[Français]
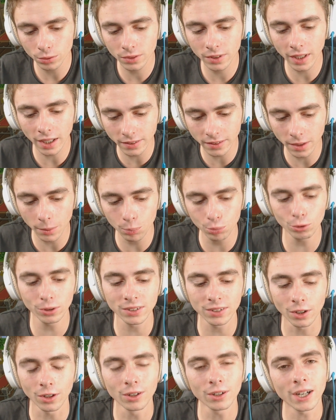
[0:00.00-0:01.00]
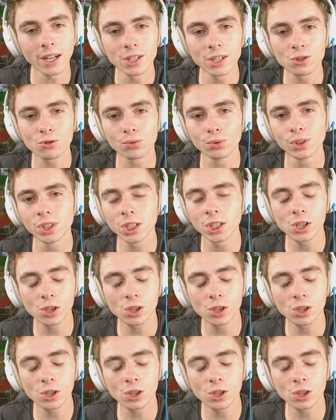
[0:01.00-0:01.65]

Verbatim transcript: très épuisant, hein, je vous dis,